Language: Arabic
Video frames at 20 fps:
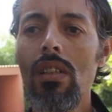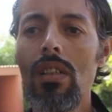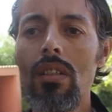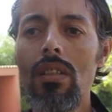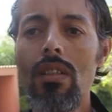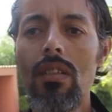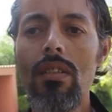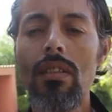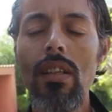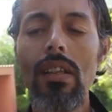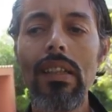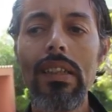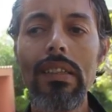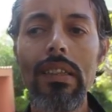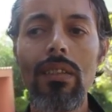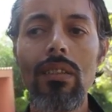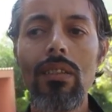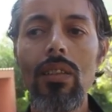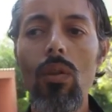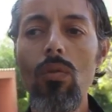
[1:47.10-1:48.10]
نسلط
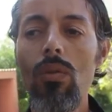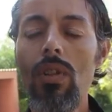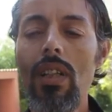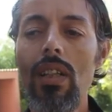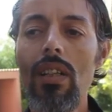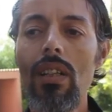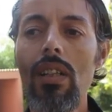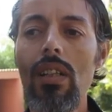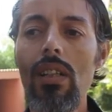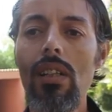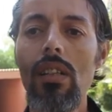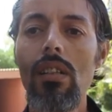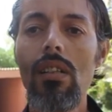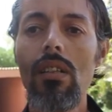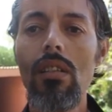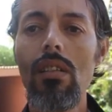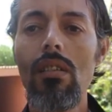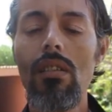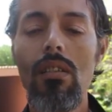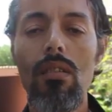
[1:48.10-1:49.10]
الضوء على
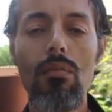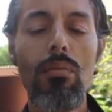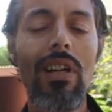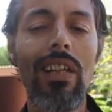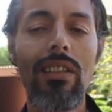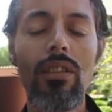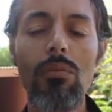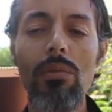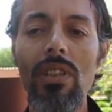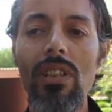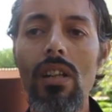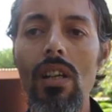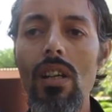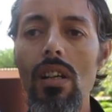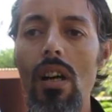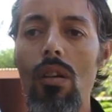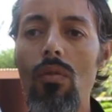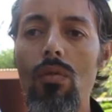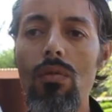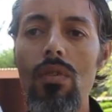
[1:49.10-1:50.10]
البعض
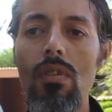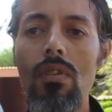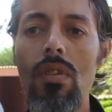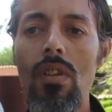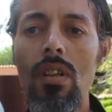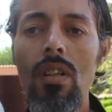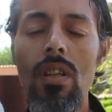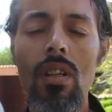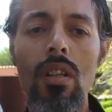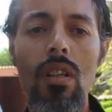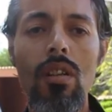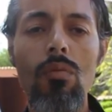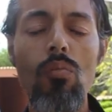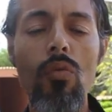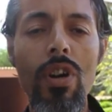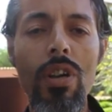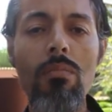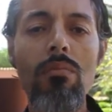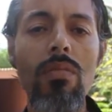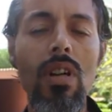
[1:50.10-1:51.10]
منها او
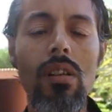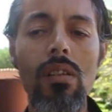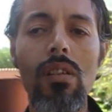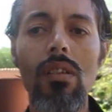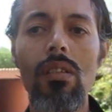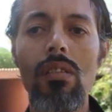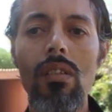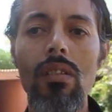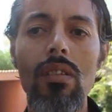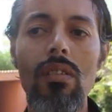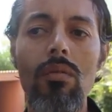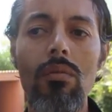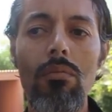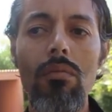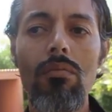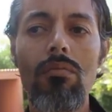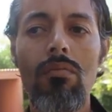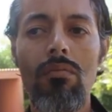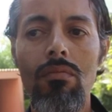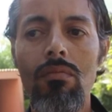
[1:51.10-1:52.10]
المهمه
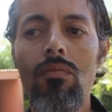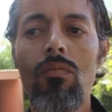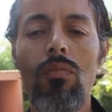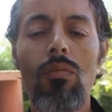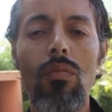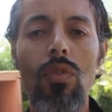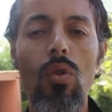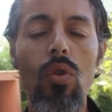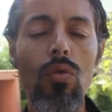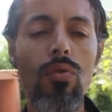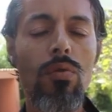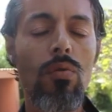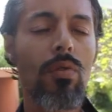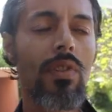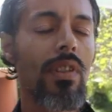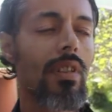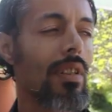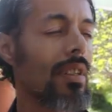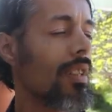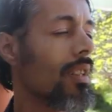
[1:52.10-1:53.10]

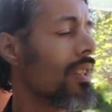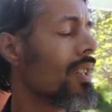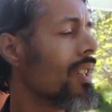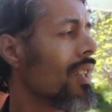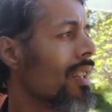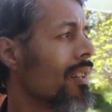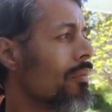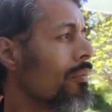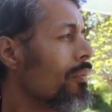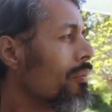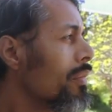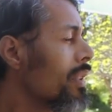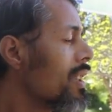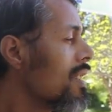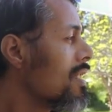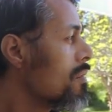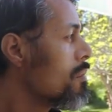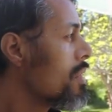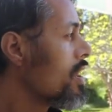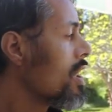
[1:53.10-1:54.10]
خصوصا من بين
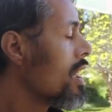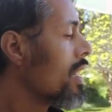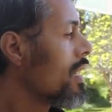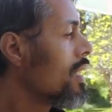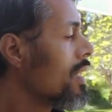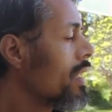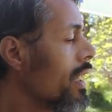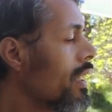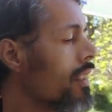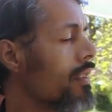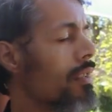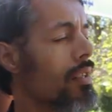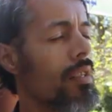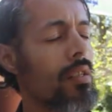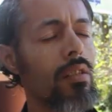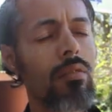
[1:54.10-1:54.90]
المشاكل كاين